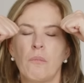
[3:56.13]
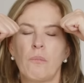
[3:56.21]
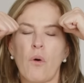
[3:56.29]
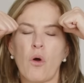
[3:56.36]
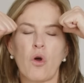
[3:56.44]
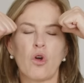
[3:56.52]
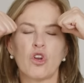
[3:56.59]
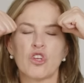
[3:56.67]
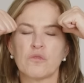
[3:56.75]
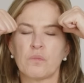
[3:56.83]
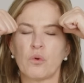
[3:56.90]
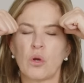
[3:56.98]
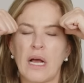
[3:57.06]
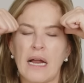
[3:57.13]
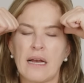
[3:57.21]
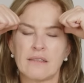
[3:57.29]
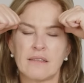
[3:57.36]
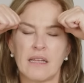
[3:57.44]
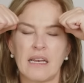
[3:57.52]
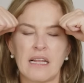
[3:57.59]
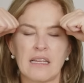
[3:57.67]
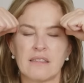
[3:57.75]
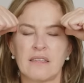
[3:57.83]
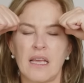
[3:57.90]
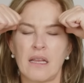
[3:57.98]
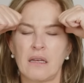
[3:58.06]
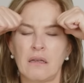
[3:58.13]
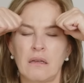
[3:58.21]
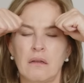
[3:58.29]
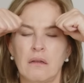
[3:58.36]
Pongo los pulgares en la 100.